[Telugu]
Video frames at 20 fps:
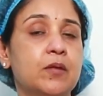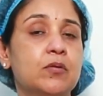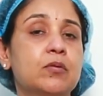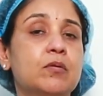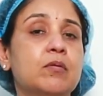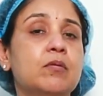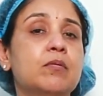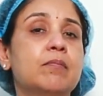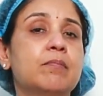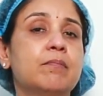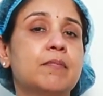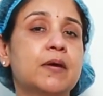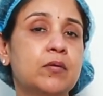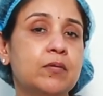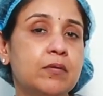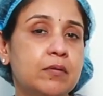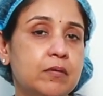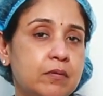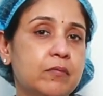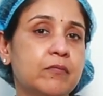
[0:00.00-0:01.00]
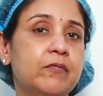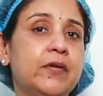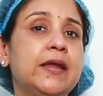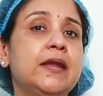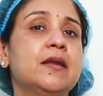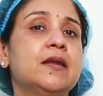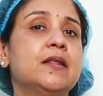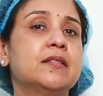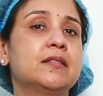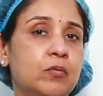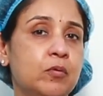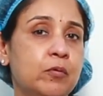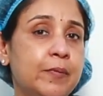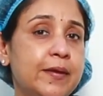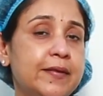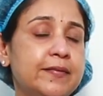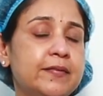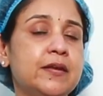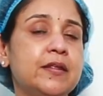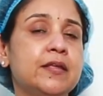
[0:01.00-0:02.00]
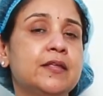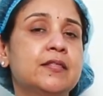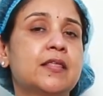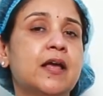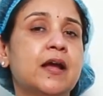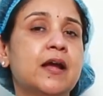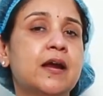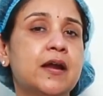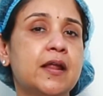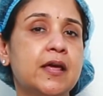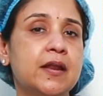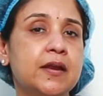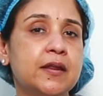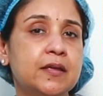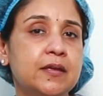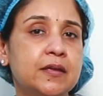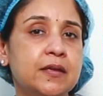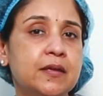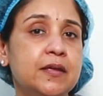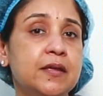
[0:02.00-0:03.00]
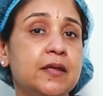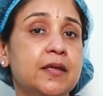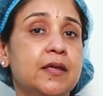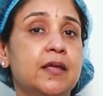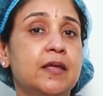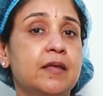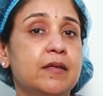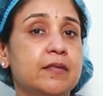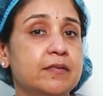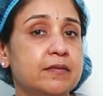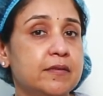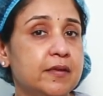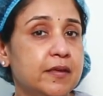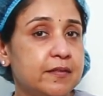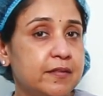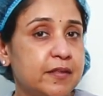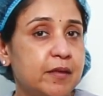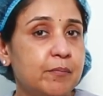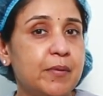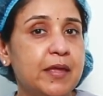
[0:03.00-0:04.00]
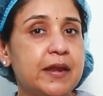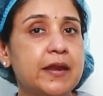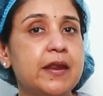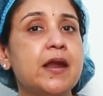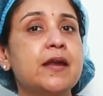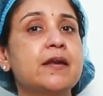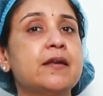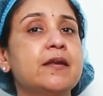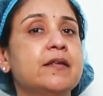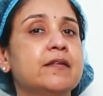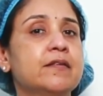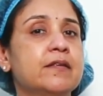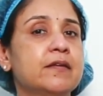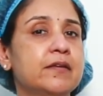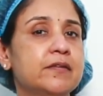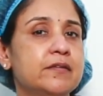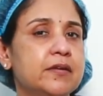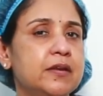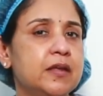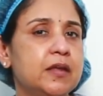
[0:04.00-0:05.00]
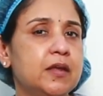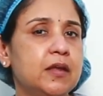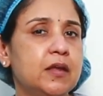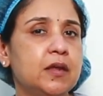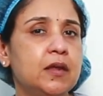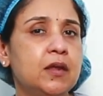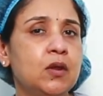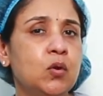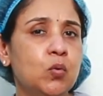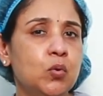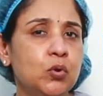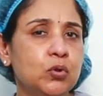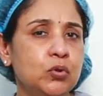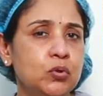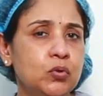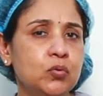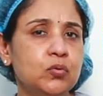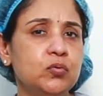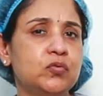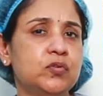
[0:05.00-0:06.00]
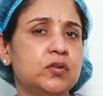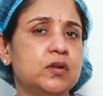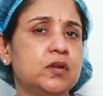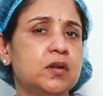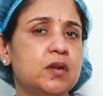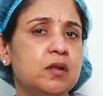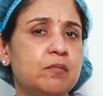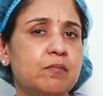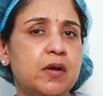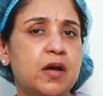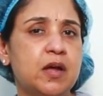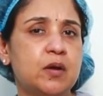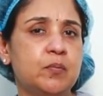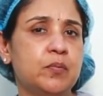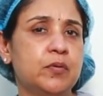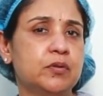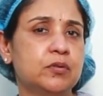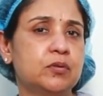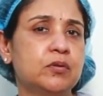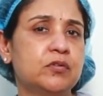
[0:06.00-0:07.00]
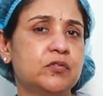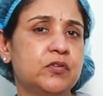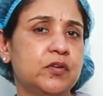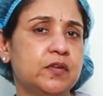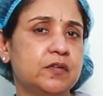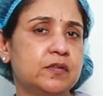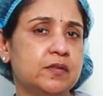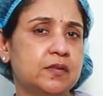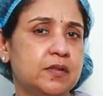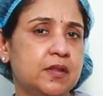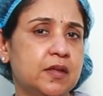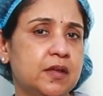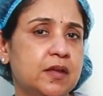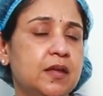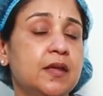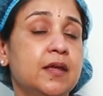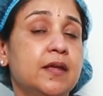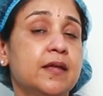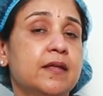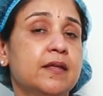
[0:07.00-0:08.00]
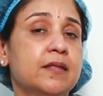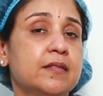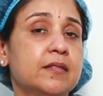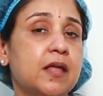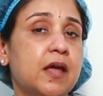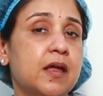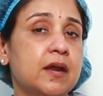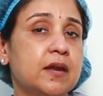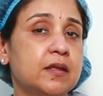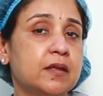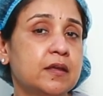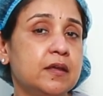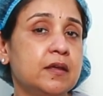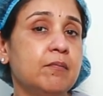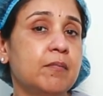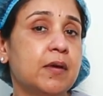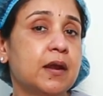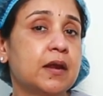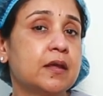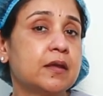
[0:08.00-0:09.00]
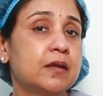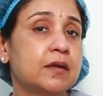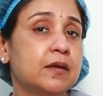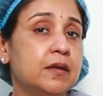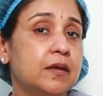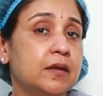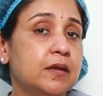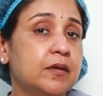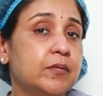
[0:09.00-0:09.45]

సో మనం వెయిట్ ఒబేసిటీకి తగ్గడానికి చేసే బెరియాట్రిక్ సర్జరీ ఇంకొంచెం చిన్న మార్పుతో చేస్తే దానికి మనకి